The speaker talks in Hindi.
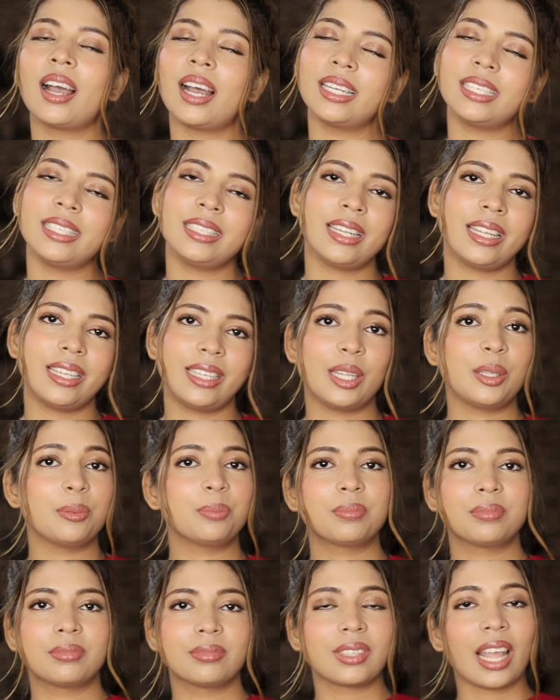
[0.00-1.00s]
अरे नहीं नहीं
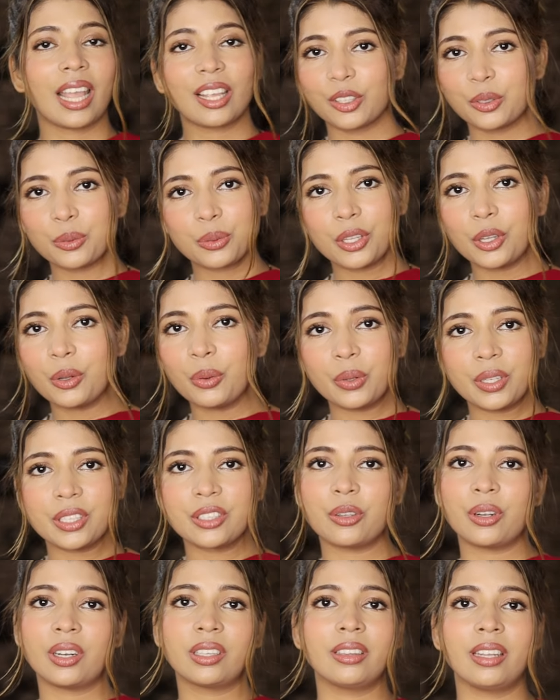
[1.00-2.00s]
थैंक यू की कोई
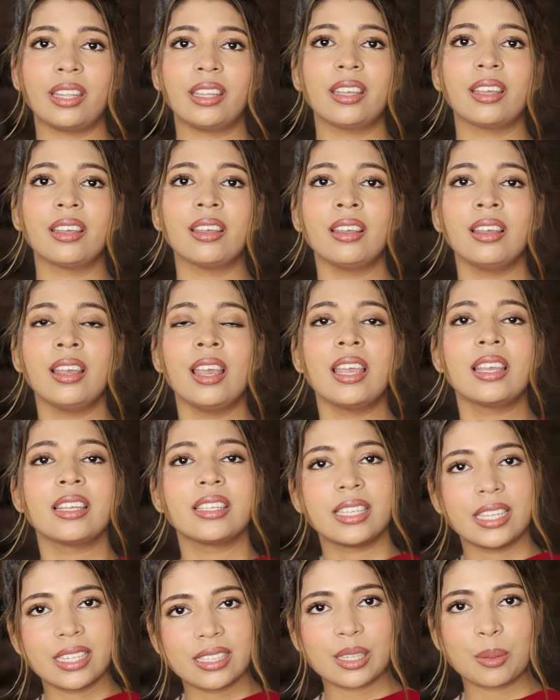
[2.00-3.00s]
ज़रूरत नहीं है
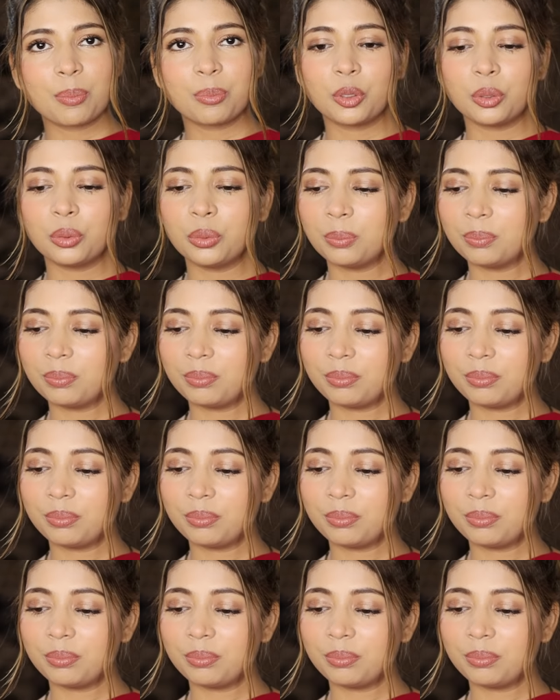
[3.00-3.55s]
ये सब तो